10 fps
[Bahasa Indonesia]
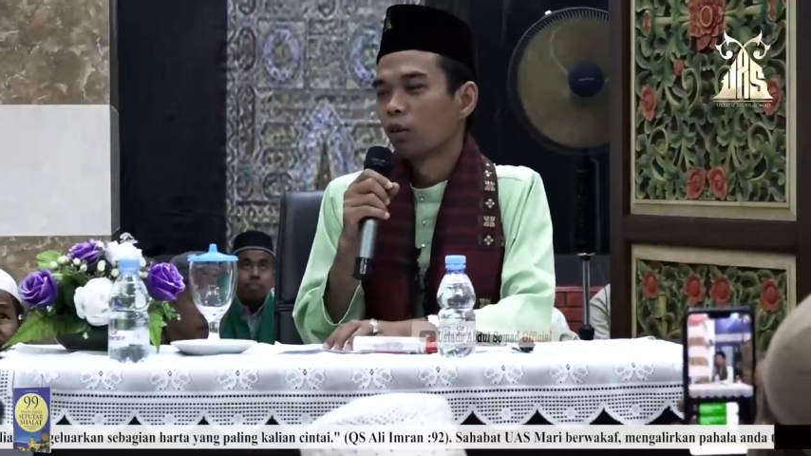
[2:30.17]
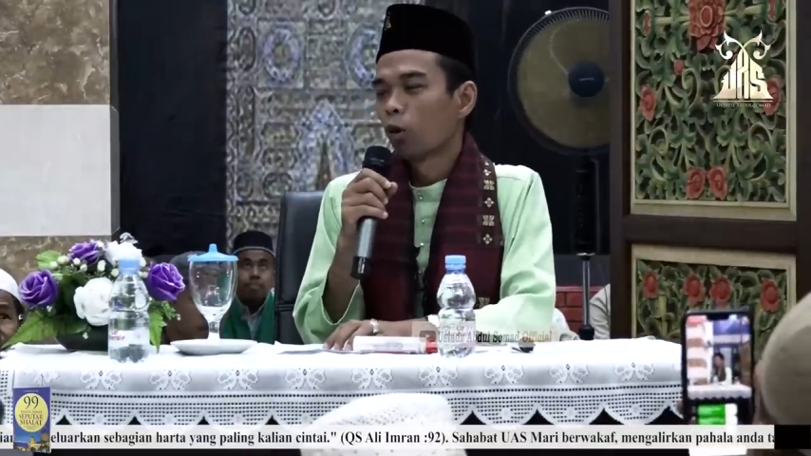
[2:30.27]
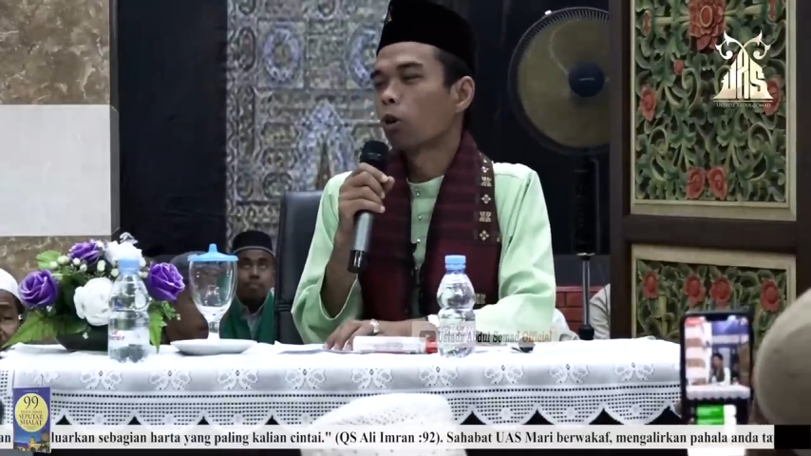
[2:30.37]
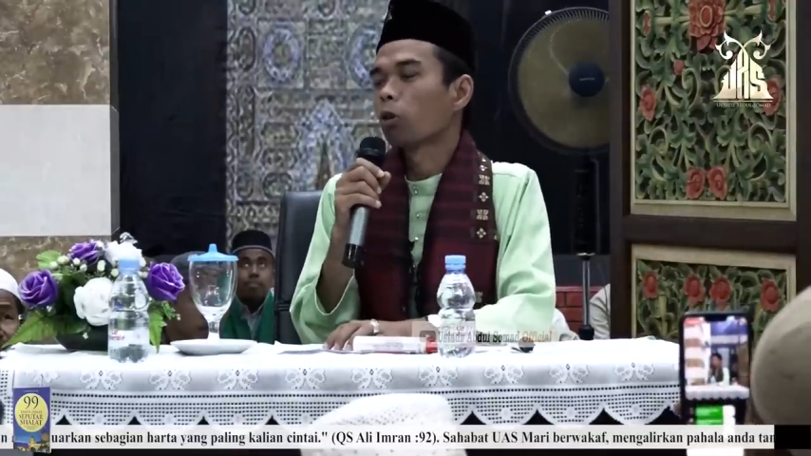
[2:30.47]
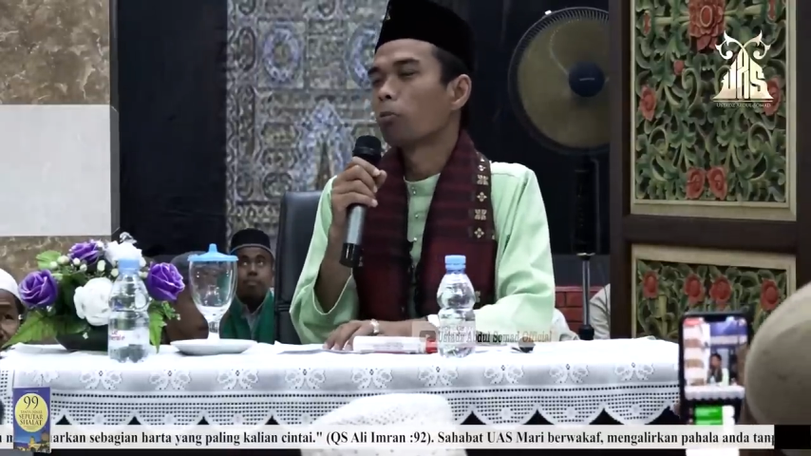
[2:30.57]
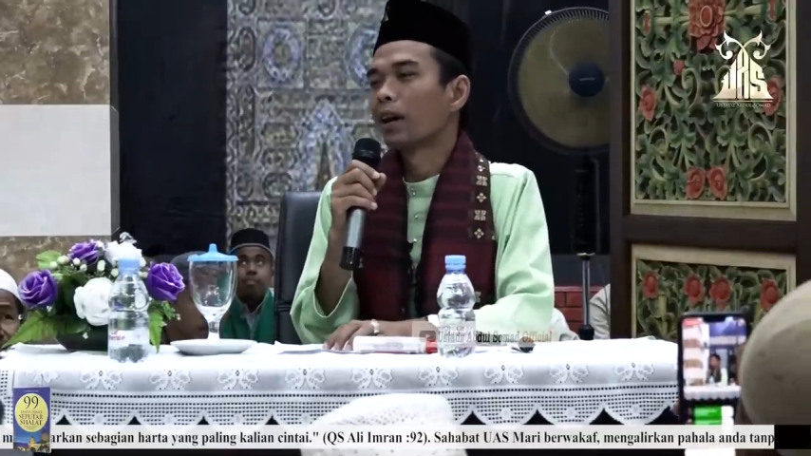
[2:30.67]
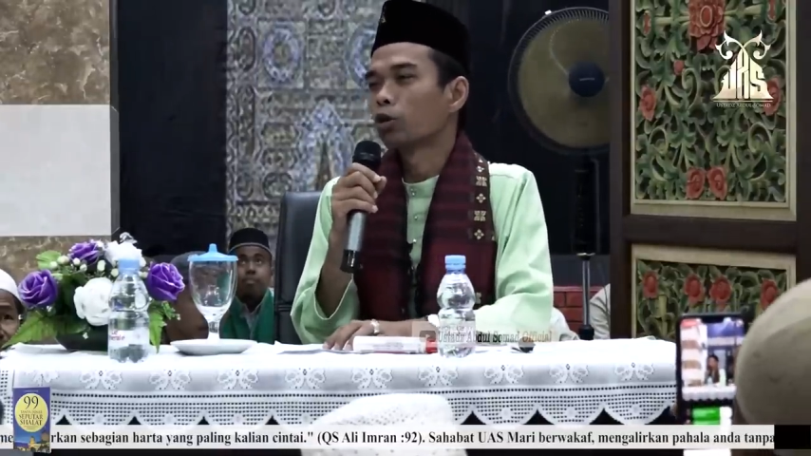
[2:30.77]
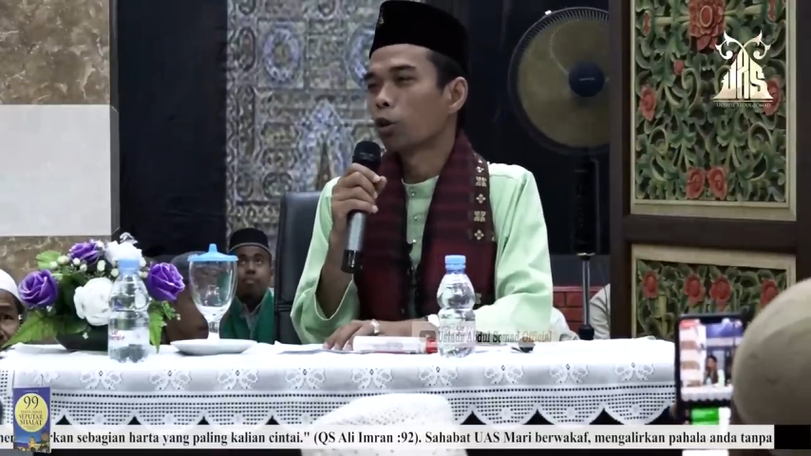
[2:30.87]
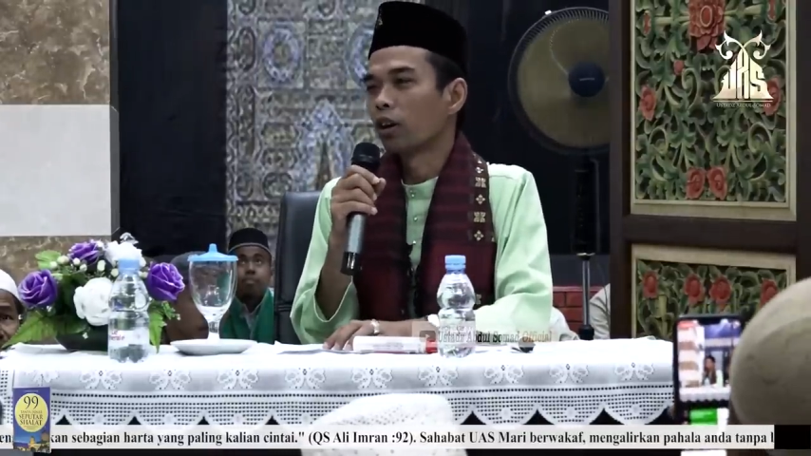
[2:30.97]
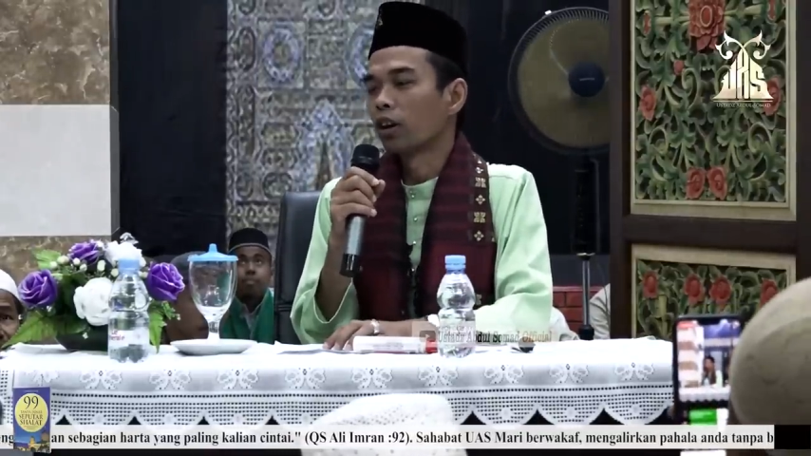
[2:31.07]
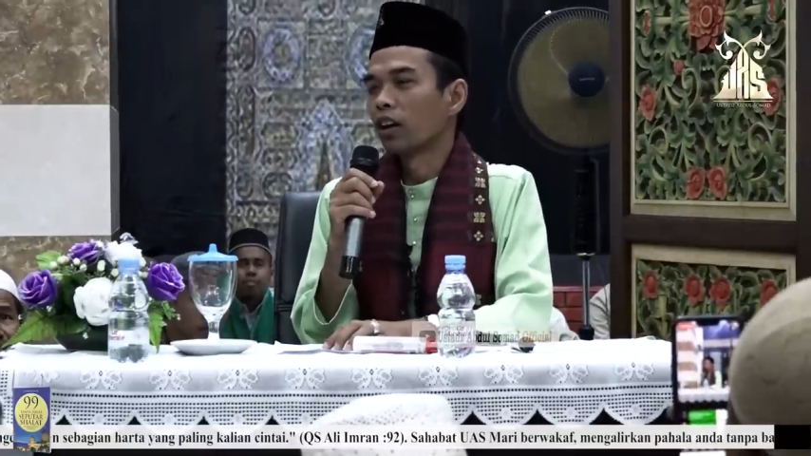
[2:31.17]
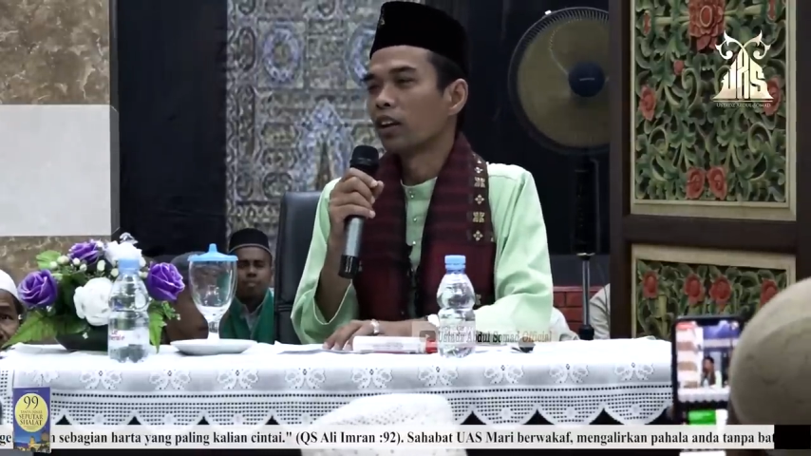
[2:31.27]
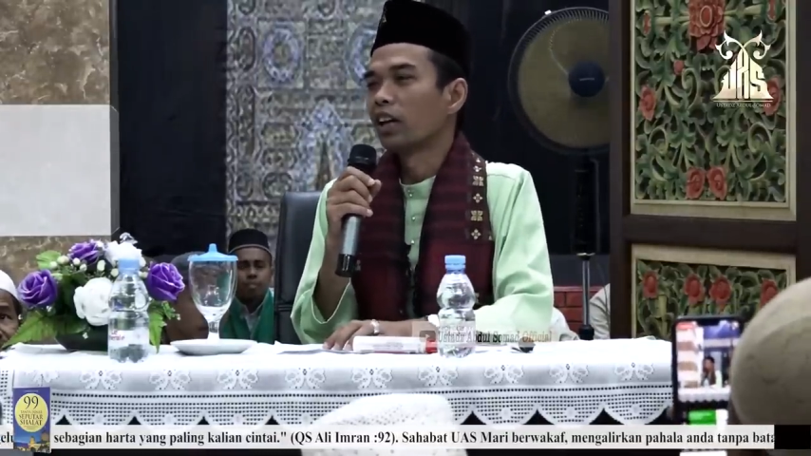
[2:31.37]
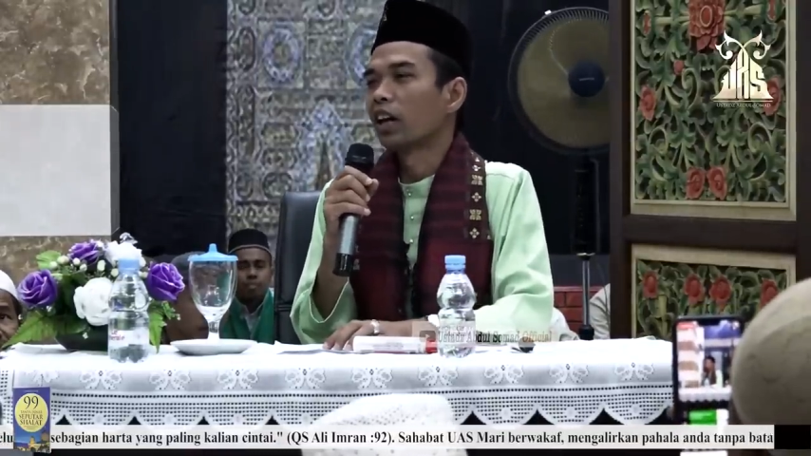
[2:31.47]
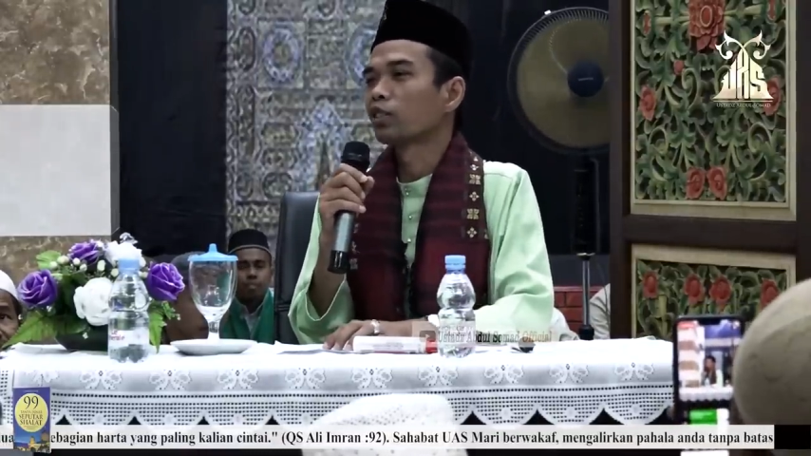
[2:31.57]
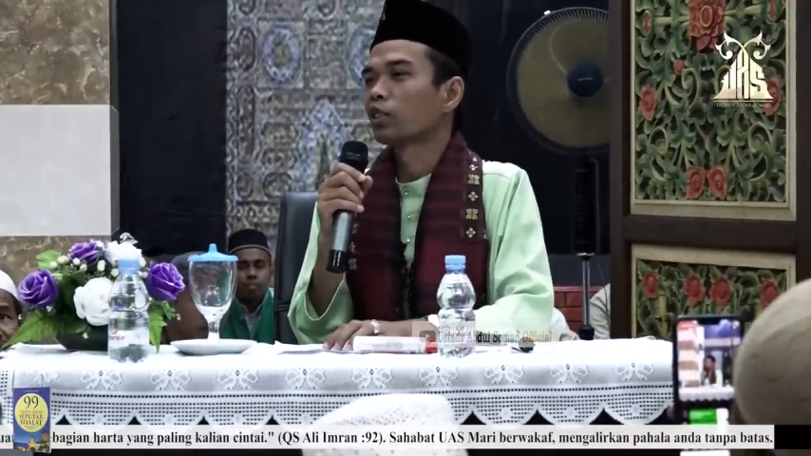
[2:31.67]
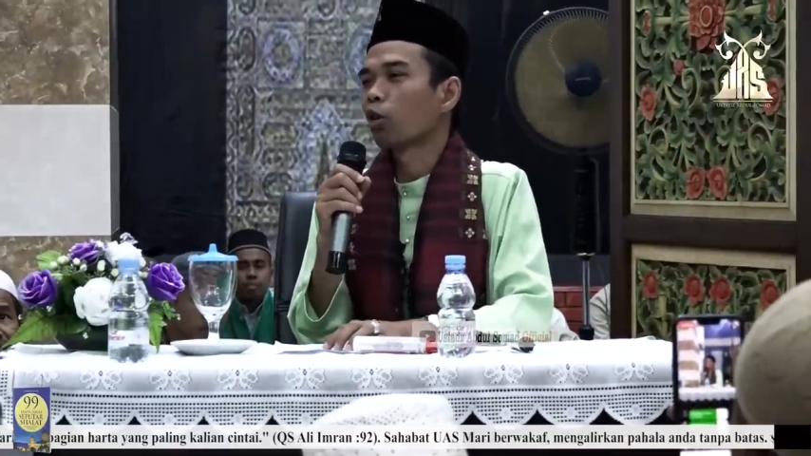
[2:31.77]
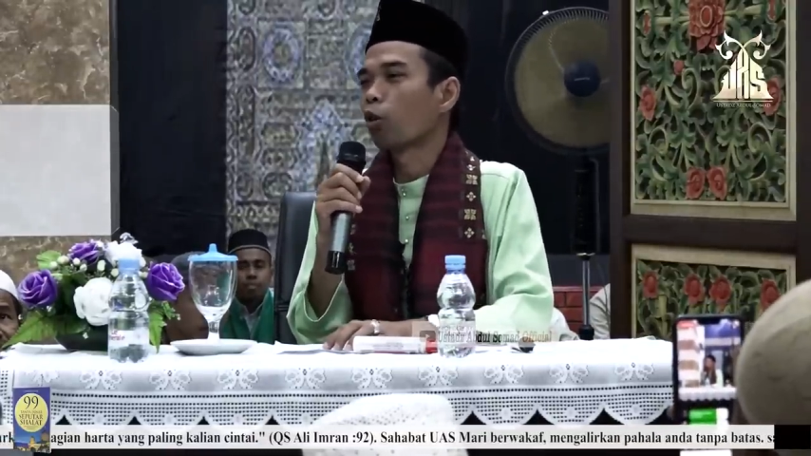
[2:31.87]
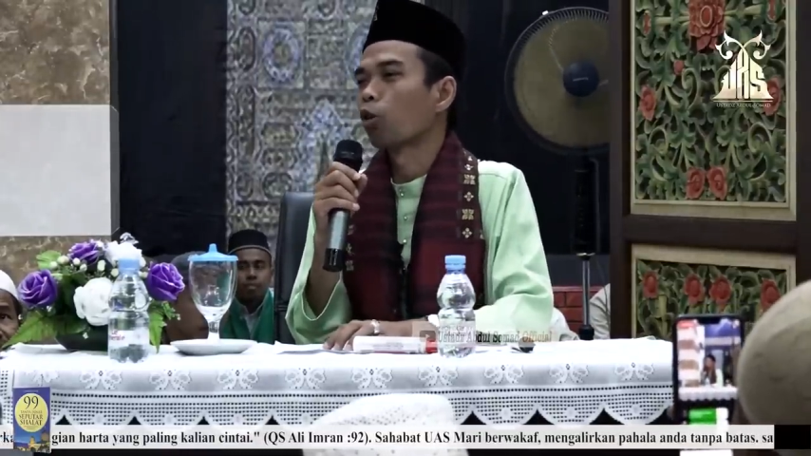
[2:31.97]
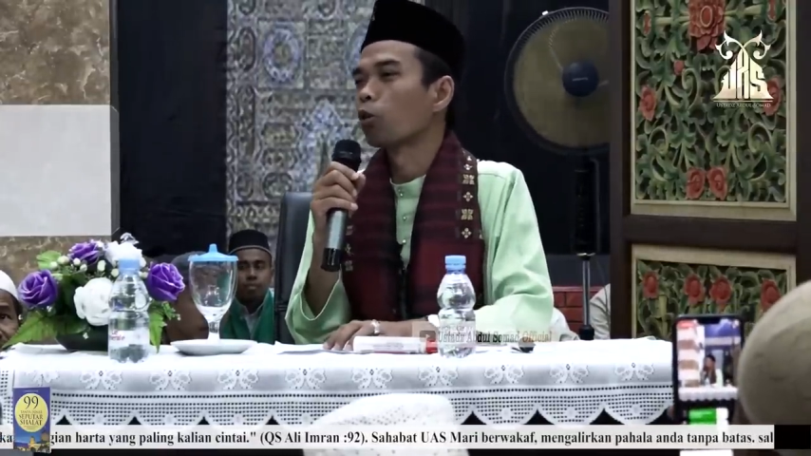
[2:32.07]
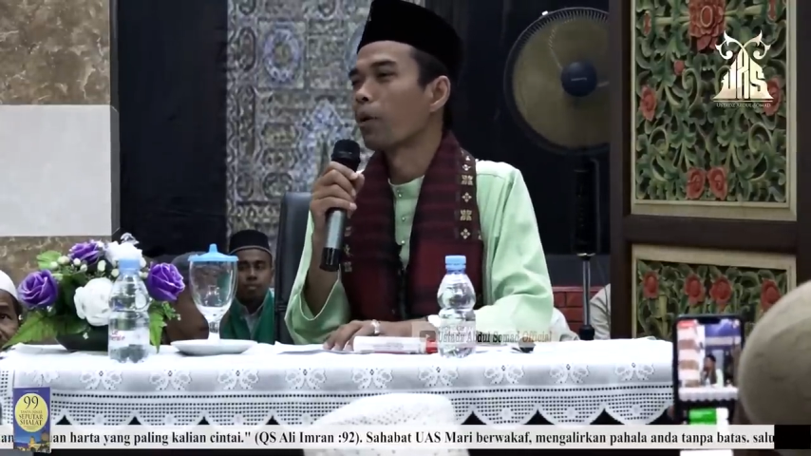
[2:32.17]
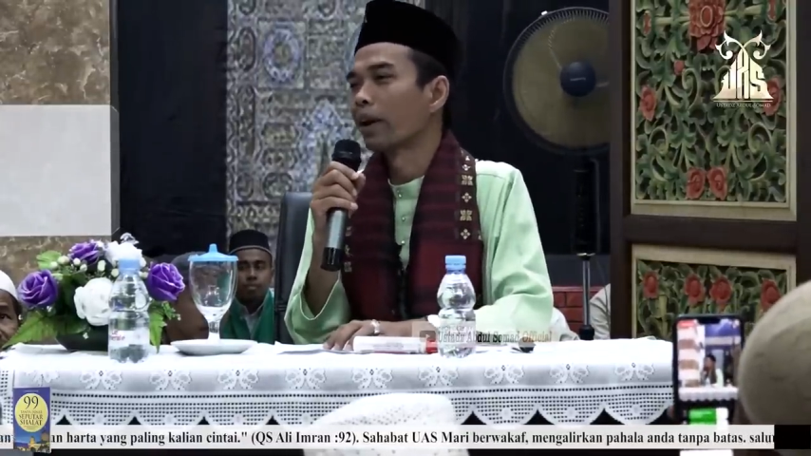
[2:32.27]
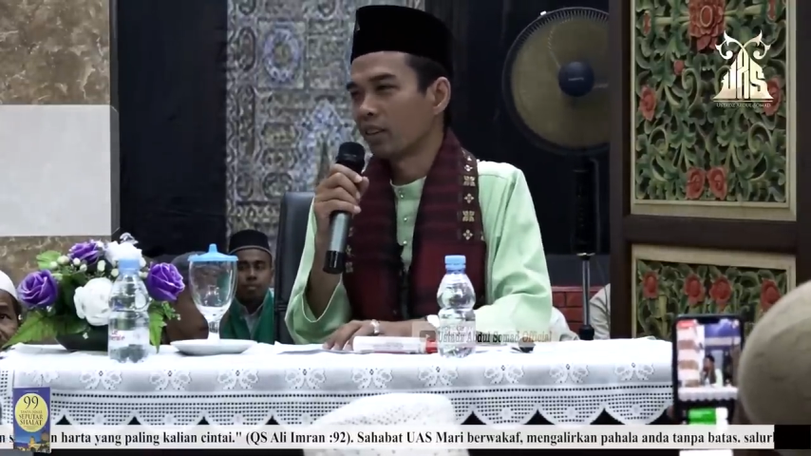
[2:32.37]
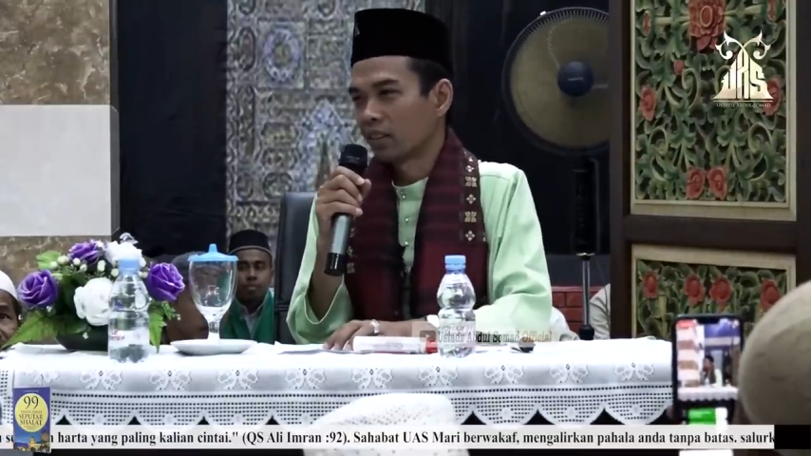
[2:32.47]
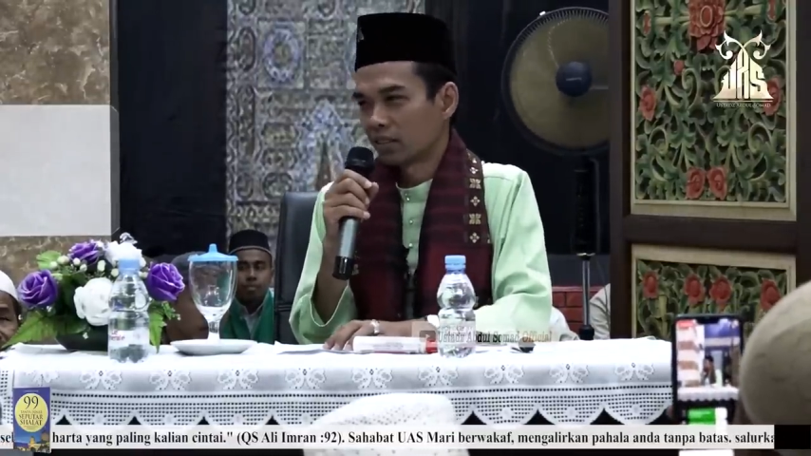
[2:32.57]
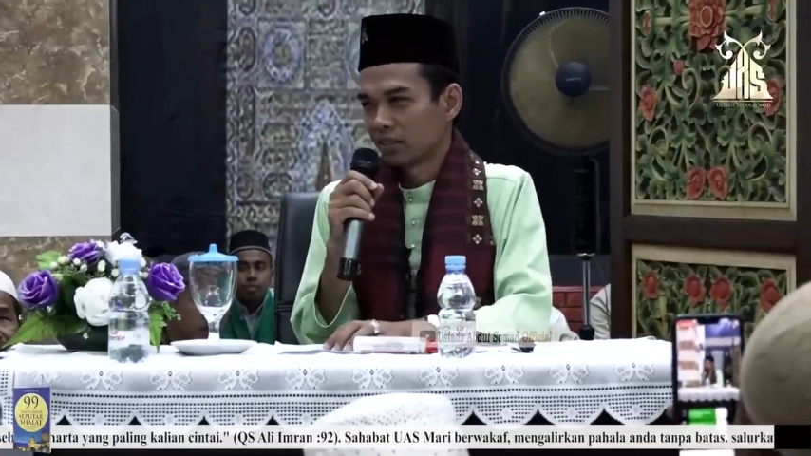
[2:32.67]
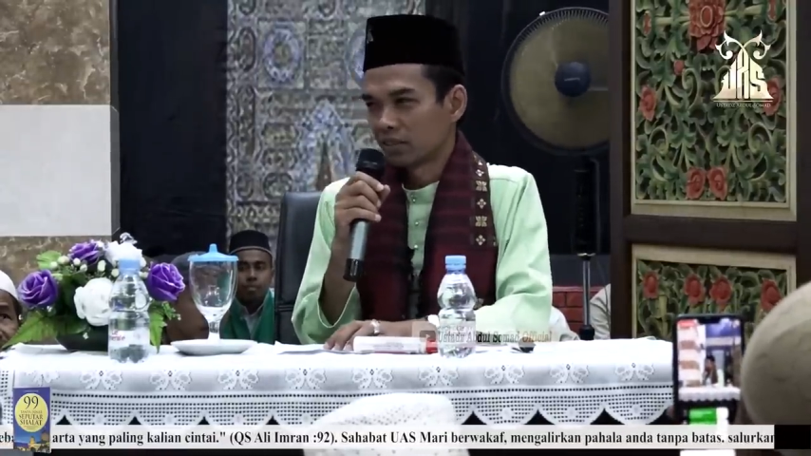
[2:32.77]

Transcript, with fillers: Hormatun yang terhormat